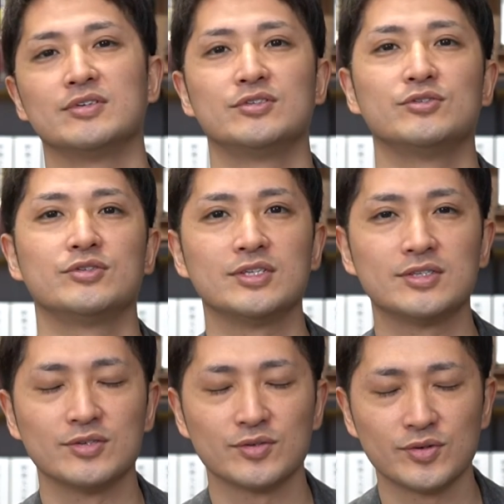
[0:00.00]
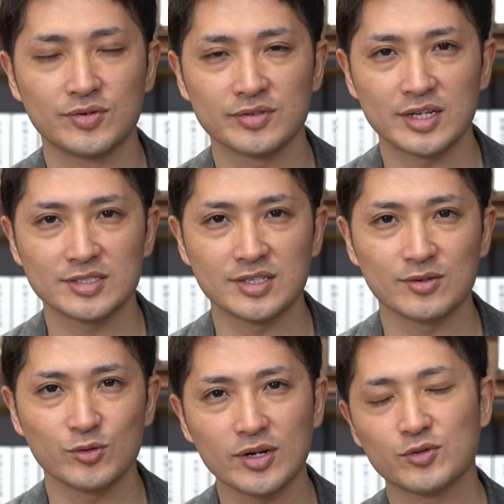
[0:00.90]
勇気っていうのを出してい
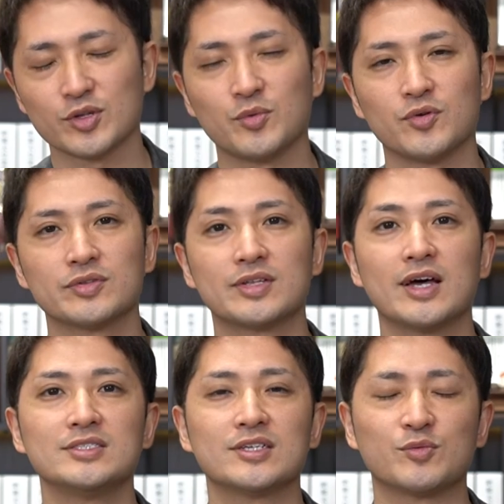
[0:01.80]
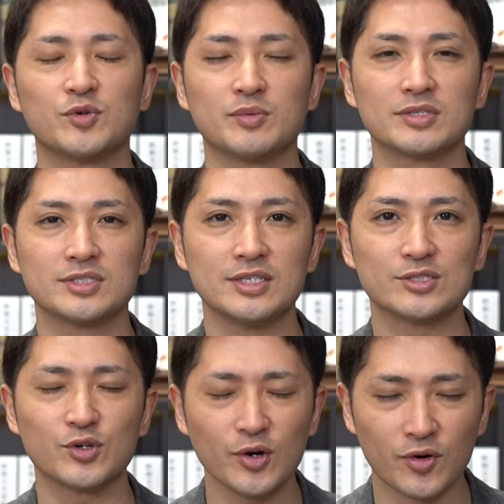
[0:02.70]
くことがとても大事だと思いますし、
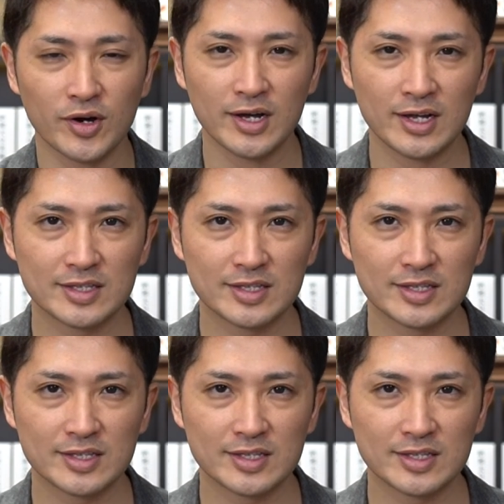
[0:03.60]
それを